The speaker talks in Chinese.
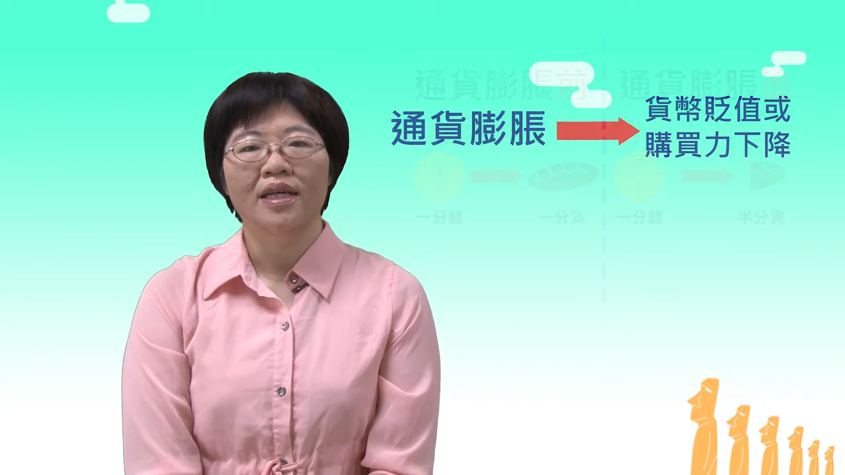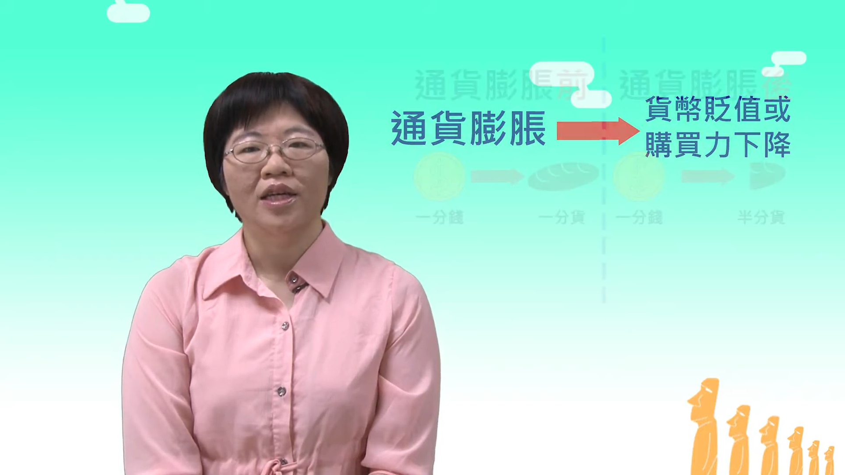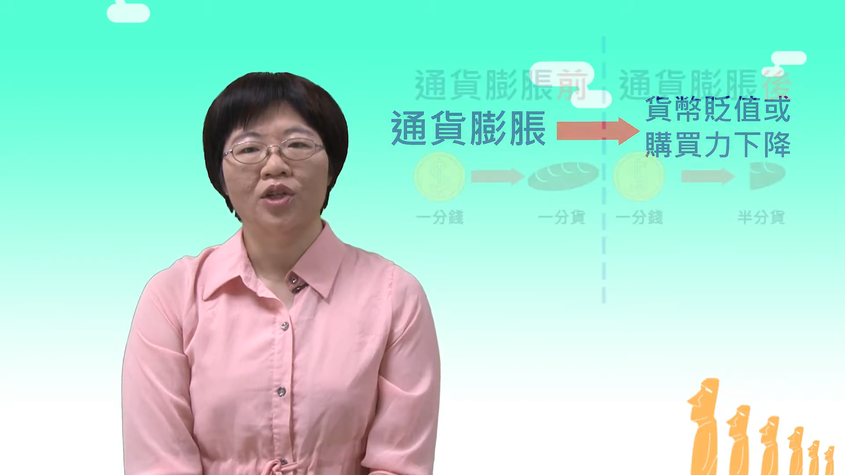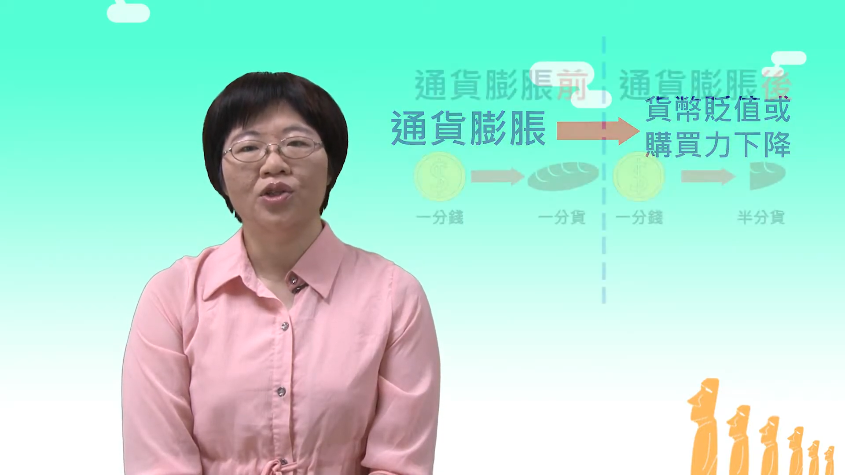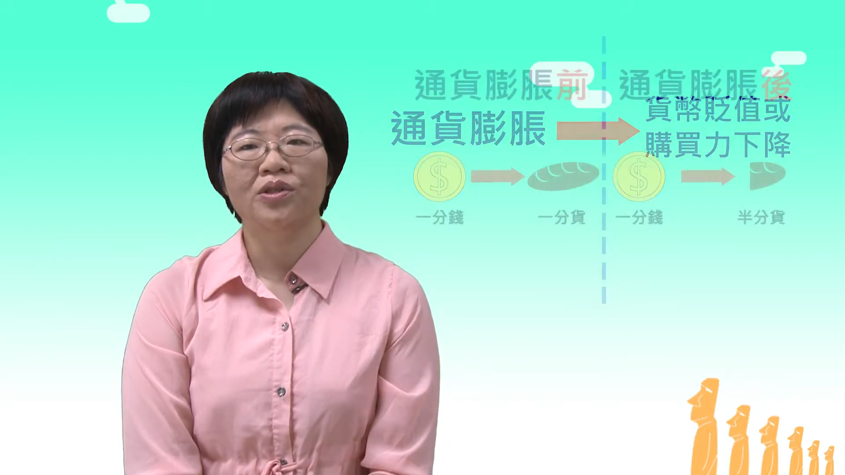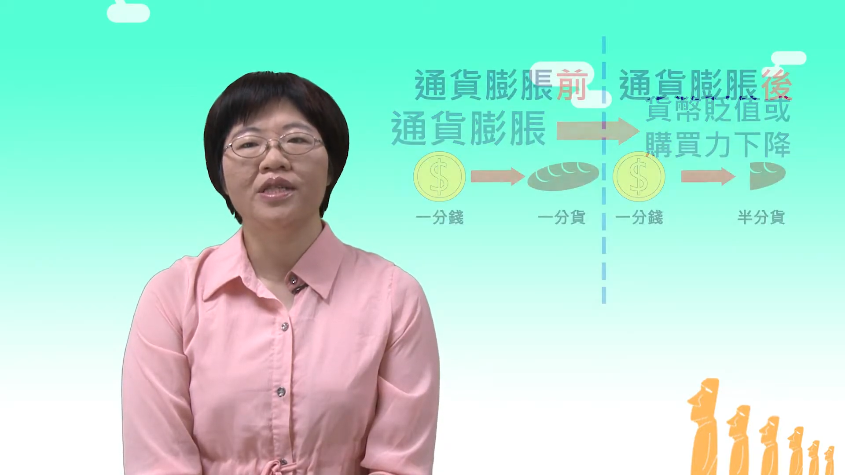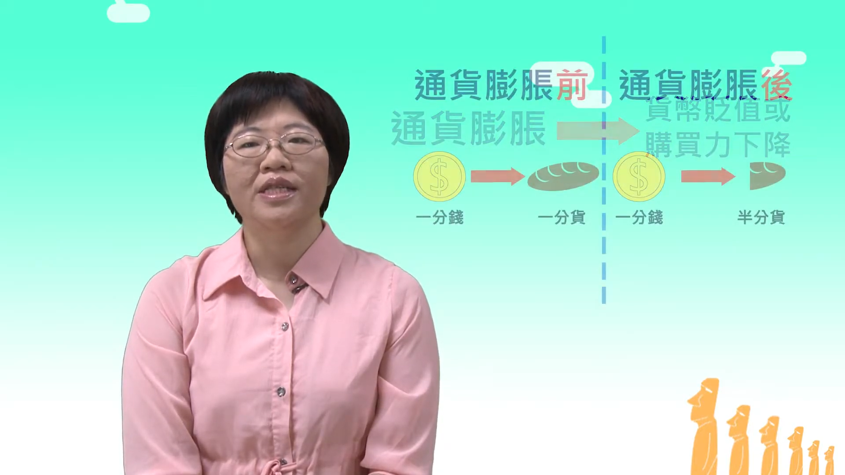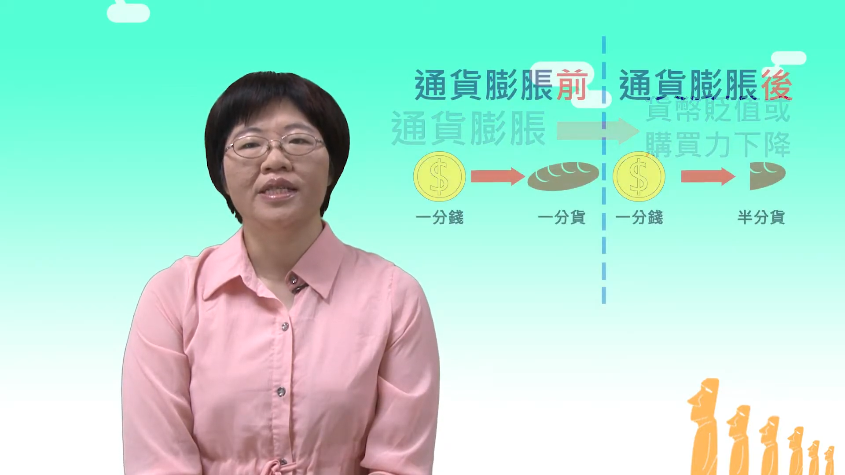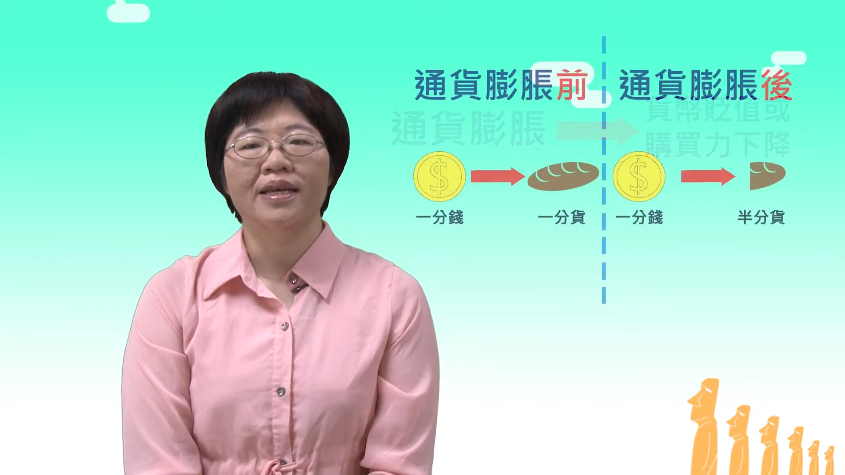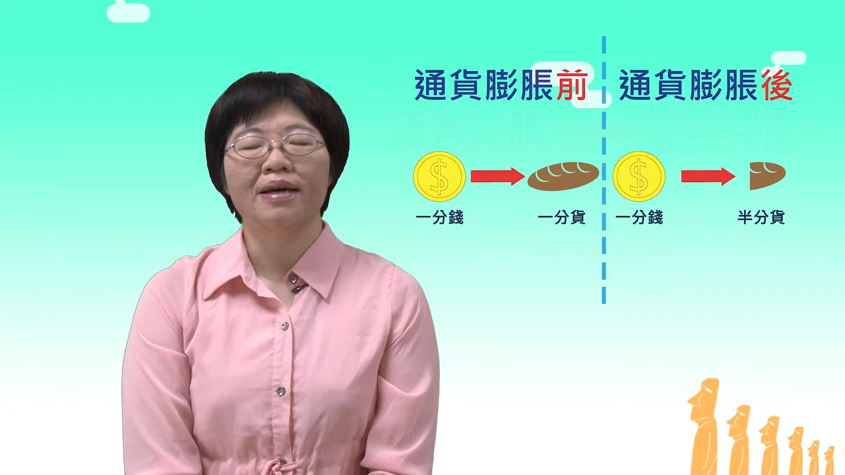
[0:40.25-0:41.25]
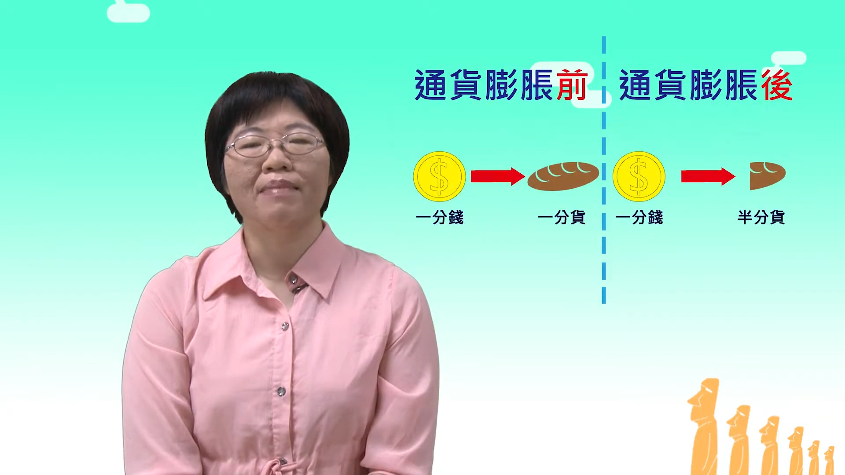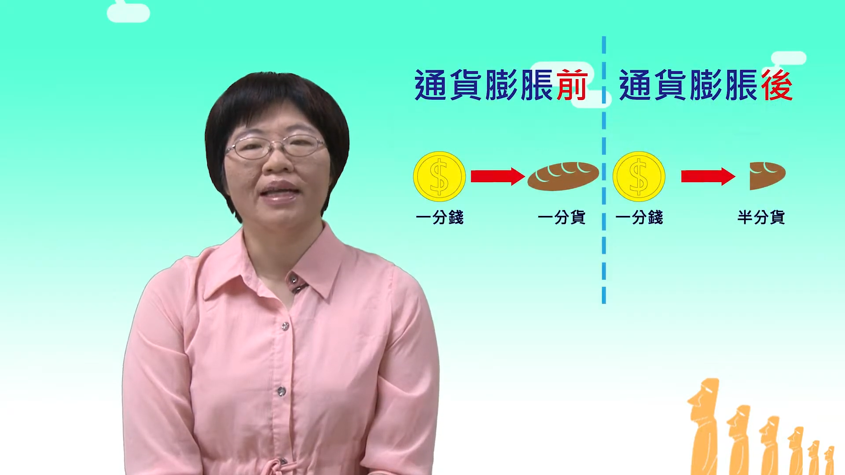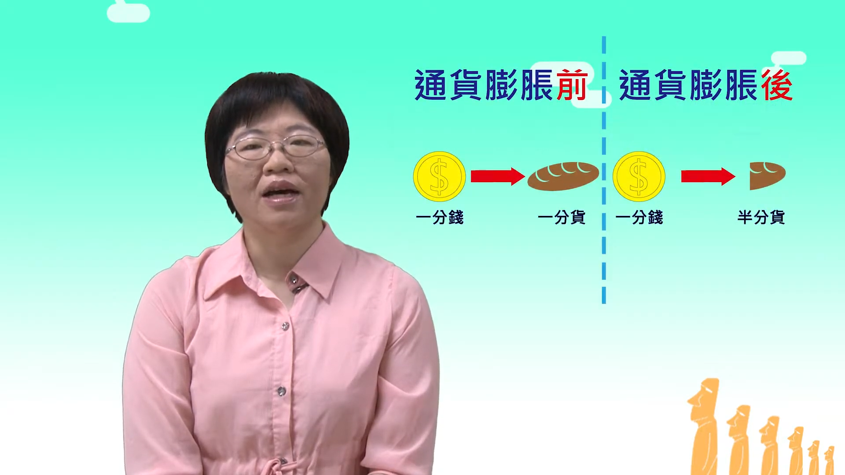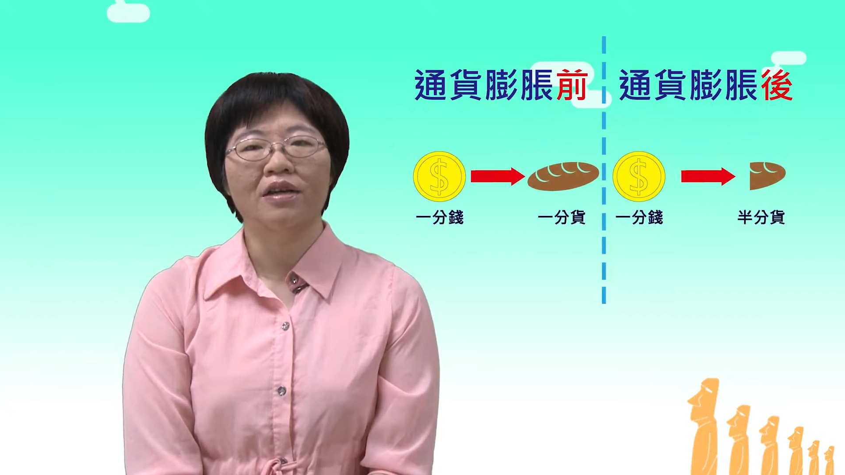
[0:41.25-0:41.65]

也就是以前能买到